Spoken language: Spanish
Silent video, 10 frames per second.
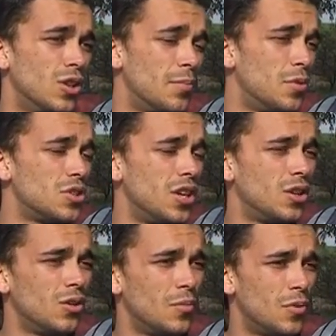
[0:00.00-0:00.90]

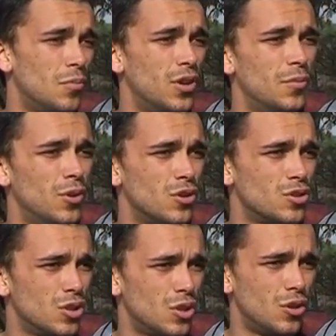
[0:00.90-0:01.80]
contraproyecto que proponemos
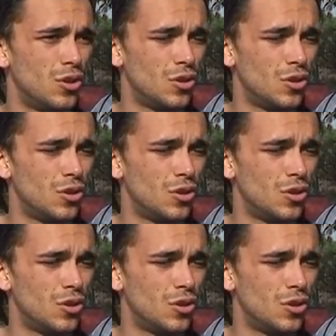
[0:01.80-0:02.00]
nosotros,